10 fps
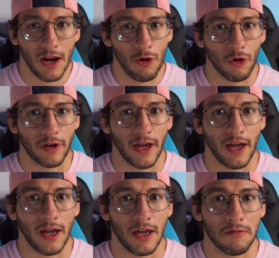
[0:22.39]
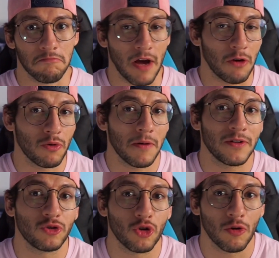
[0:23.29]
lo que alguna
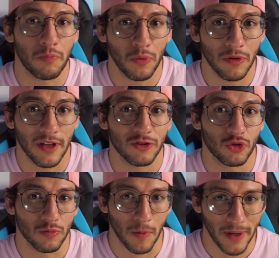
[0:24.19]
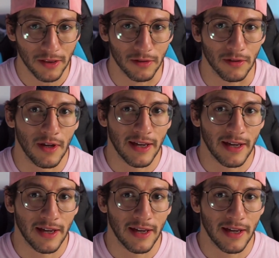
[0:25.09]
vez yo no pude en su momento,